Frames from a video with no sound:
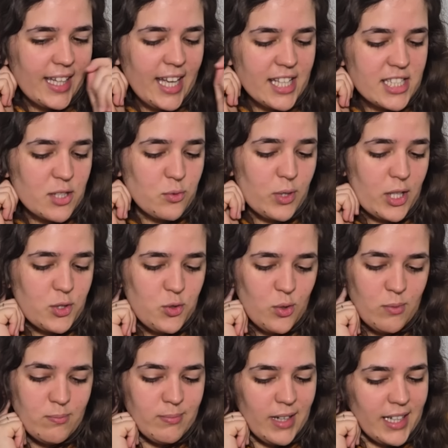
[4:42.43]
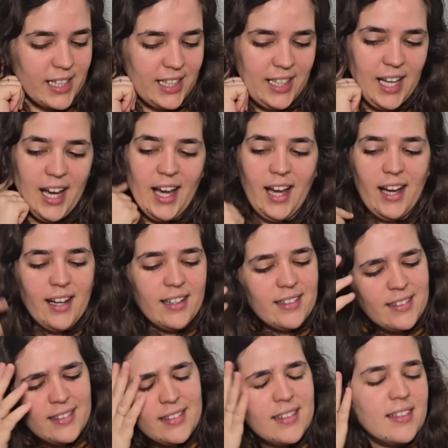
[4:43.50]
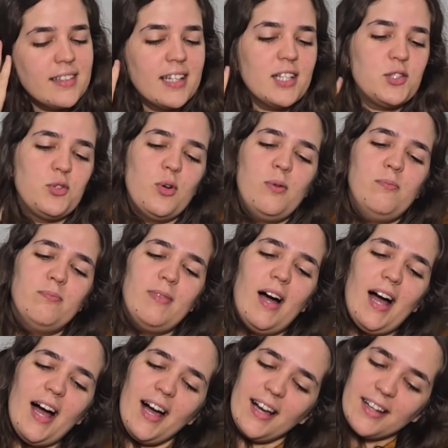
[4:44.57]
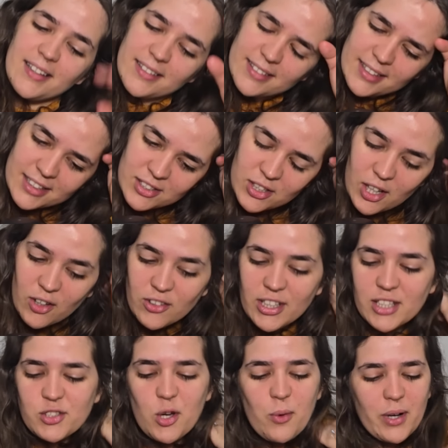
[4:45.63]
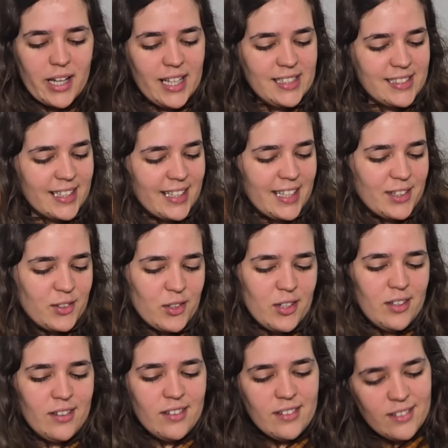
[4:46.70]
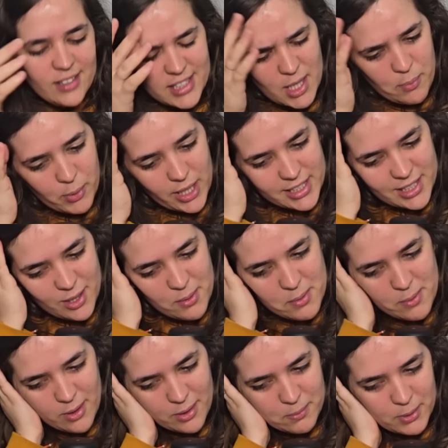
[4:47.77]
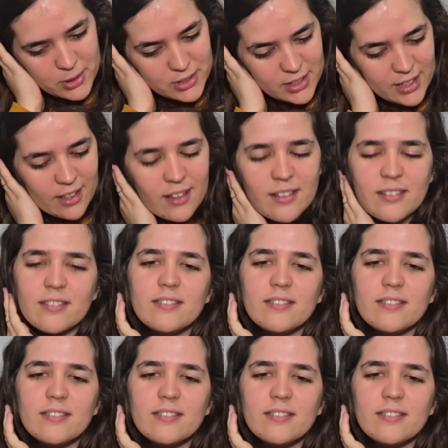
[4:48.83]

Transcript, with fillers: Ella es una chusma, nena. ¡Qué chusma! ¿Qué, onda eso de guardar el secreto? Ella puede hacer lo mismo con vos, ¿eh?